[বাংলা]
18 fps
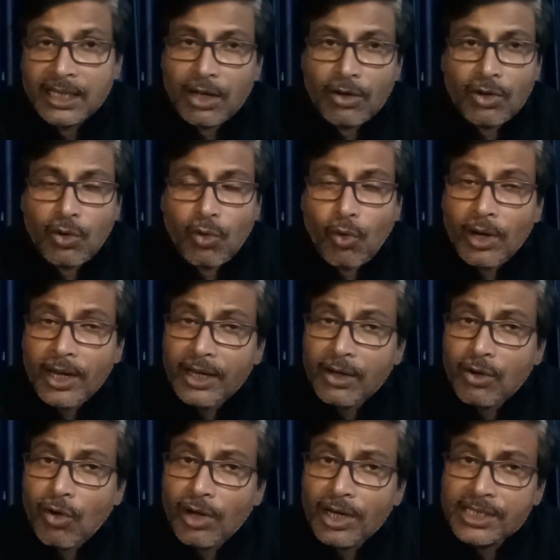তাহলে
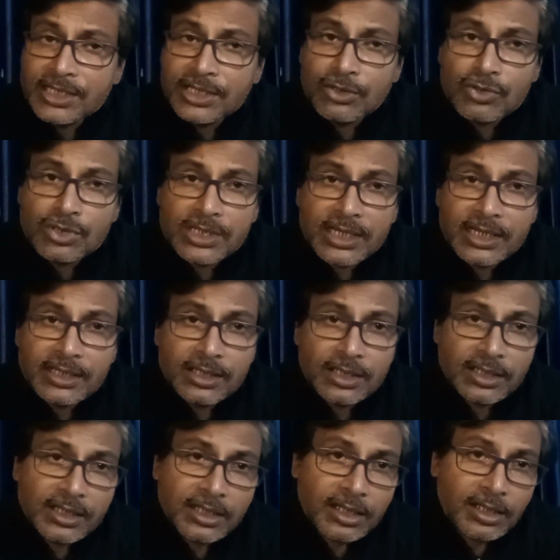অনেক কলেজ কিন্তু সেই
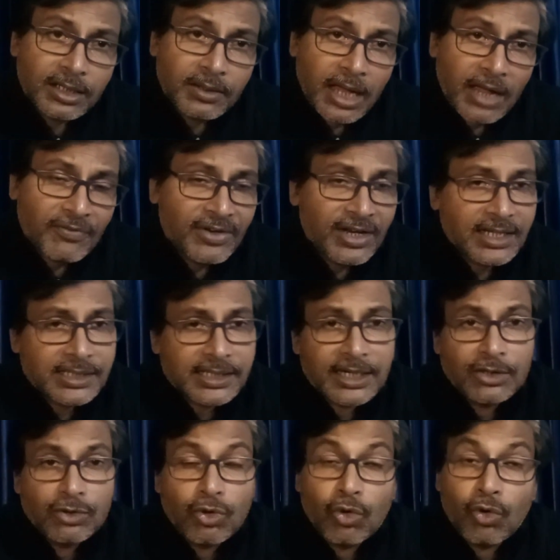
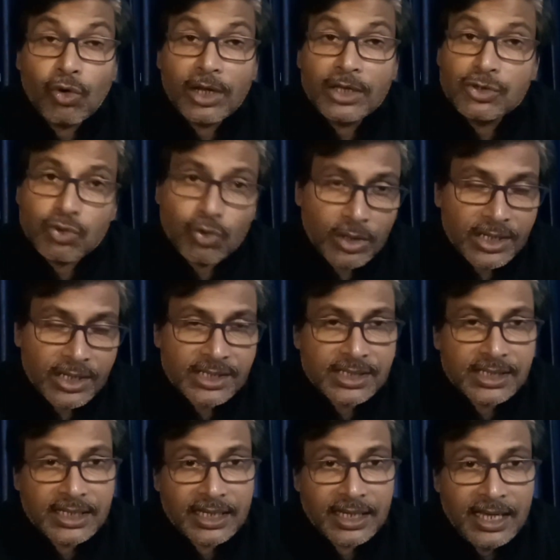অ্যাফিলিয়েশনের দোরগোড়ায় চলে
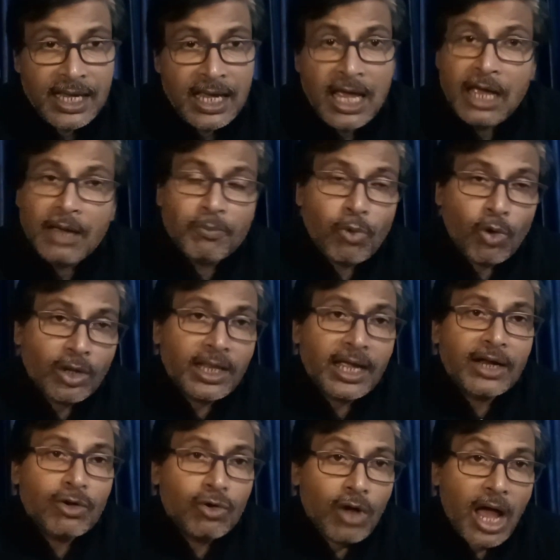এসছে পড়ে
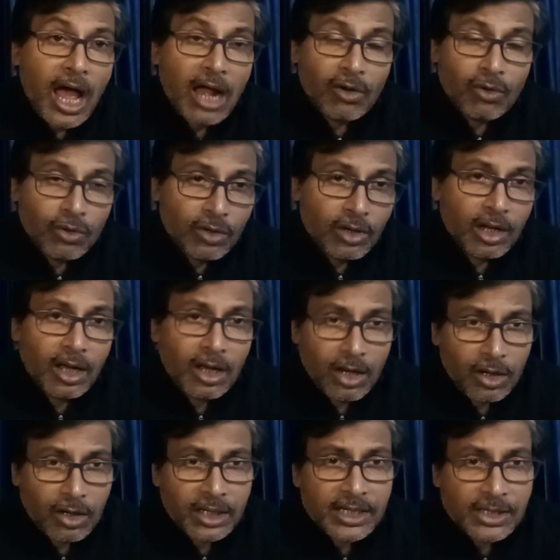থাকলো আরও
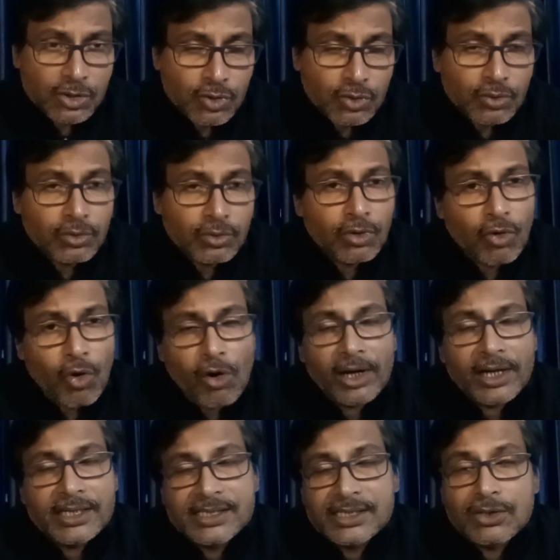কিছু
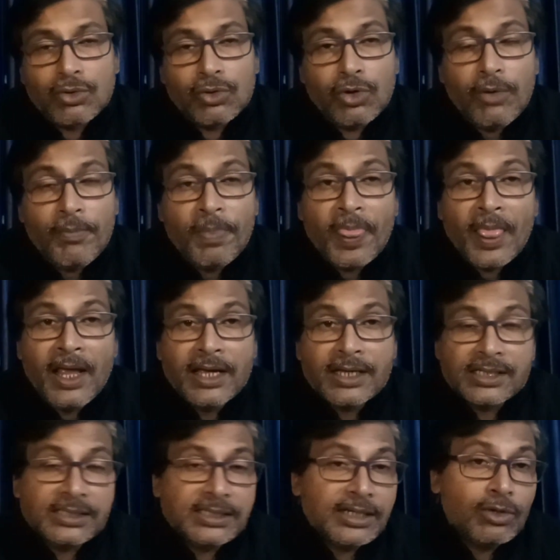কলেজ যেগুলো
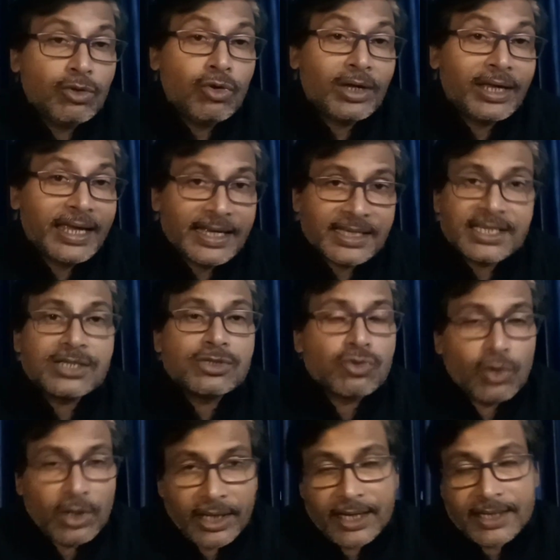যেগুলো কেসে
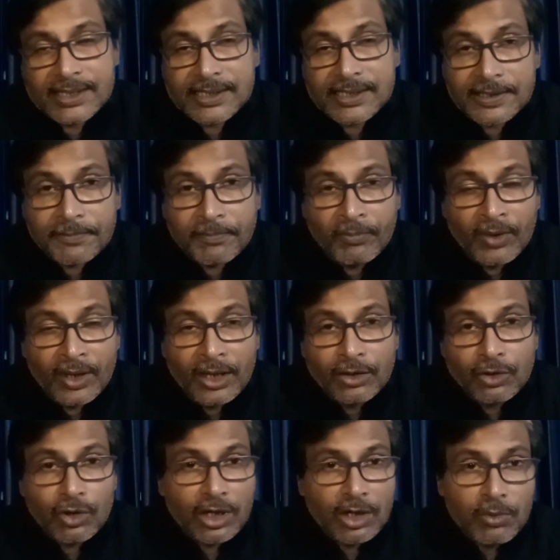চলে গেছে
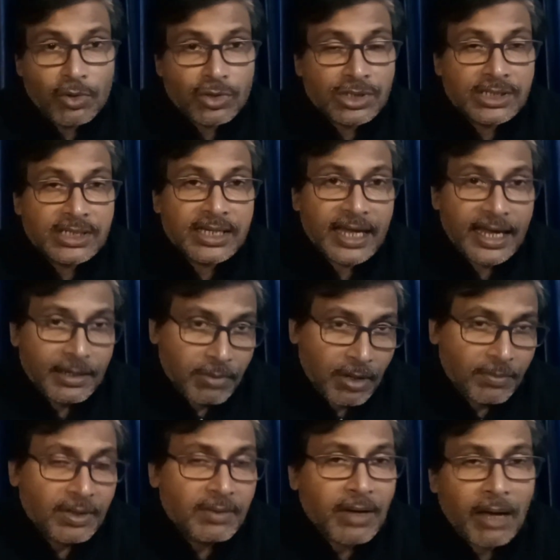তো ইউনিভার্সিটি
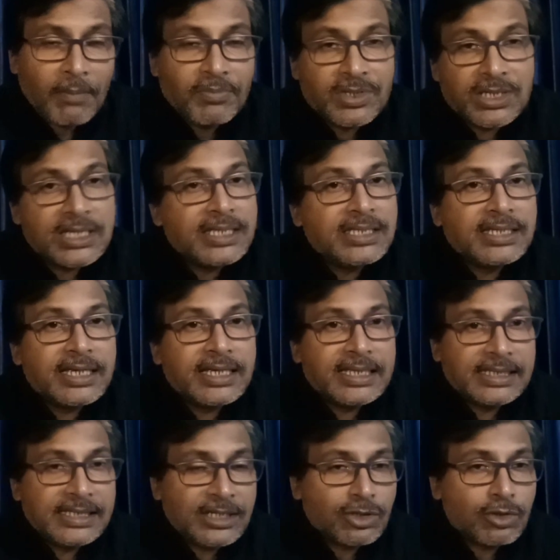এইভাবেই ভাবছে যে
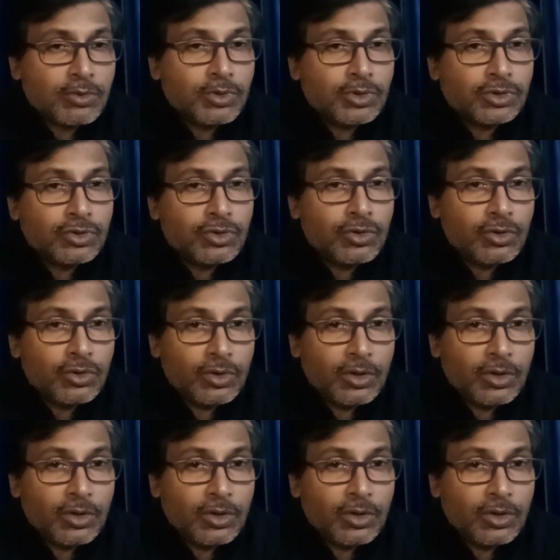যে সমস্ত